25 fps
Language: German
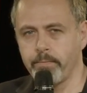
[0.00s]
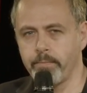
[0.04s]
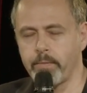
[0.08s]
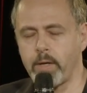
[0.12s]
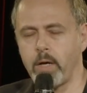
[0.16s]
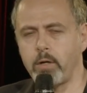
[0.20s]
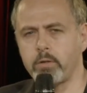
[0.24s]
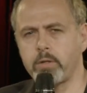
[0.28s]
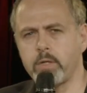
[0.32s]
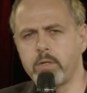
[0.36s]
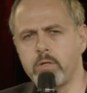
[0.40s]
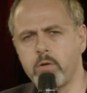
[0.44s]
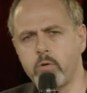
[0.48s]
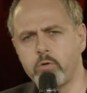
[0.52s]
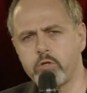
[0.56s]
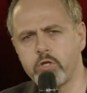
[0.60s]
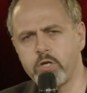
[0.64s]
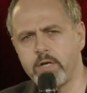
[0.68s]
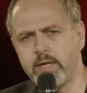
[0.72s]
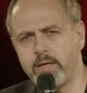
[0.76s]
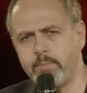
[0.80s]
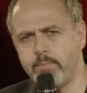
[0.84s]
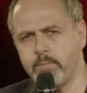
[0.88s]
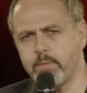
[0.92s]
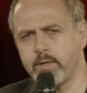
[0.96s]
Oder noch
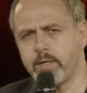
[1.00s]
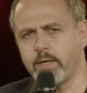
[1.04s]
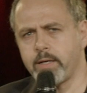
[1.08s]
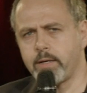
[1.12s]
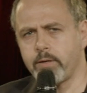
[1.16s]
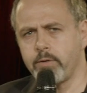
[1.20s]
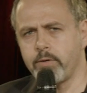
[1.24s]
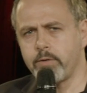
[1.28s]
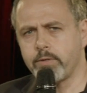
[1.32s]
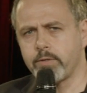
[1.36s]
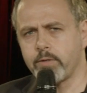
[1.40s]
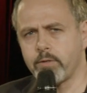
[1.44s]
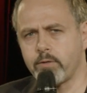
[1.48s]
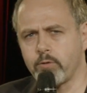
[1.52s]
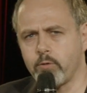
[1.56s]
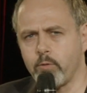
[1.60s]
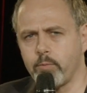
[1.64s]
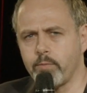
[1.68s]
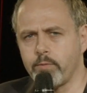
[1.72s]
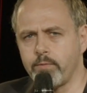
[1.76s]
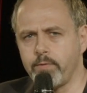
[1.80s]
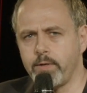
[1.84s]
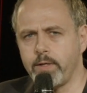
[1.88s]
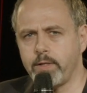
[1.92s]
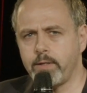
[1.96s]
schlimmer, je grösser die
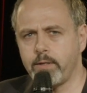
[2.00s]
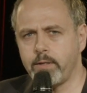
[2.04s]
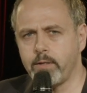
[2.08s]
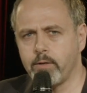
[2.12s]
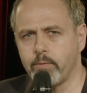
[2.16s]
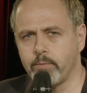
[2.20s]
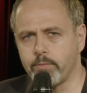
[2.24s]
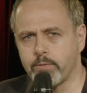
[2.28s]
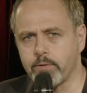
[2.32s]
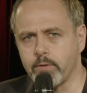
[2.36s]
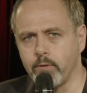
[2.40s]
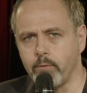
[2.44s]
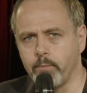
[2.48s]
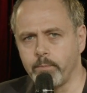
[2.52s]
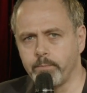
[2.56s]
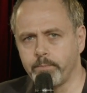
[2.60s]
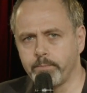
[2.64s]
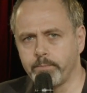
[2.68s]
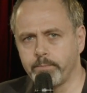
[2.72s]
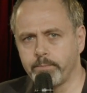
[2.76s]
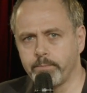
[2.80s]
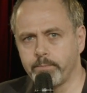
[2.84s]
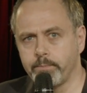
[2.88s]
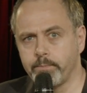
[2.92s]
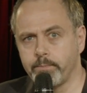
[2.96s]
Oberweite, umso
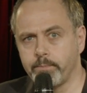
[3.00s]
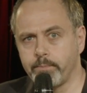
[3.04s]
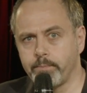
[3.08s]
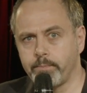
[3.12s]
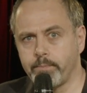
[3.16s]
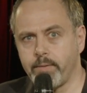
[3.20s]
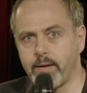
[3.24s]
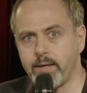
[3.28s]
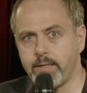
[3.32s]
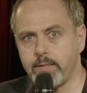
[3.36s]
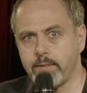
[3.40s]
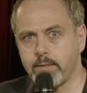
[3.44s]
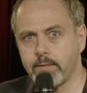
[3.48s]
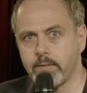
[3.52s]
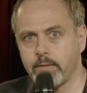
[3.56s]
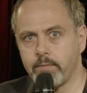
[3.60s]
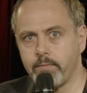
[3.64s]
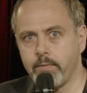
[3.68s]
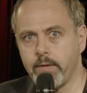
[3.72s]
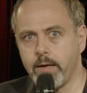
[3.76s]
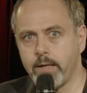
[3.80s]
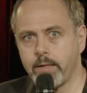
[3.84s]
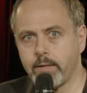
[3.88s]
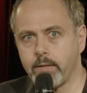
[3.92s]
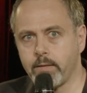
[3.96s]
besser
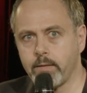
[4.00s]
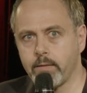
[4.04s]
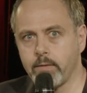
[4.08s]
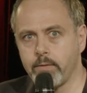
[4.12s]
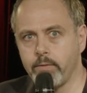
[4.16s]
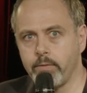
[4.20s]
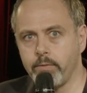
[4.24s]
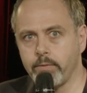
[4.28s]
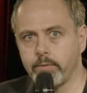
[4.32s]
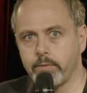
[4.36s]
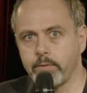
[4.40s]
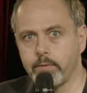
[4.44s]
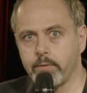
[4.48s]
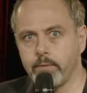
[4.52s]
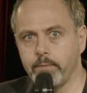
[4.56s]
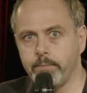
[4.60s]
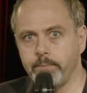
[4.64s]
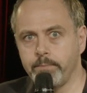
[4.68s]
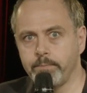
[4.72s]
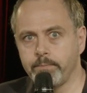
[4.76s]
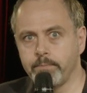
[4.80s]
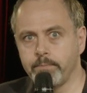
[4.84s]
werden die Noten.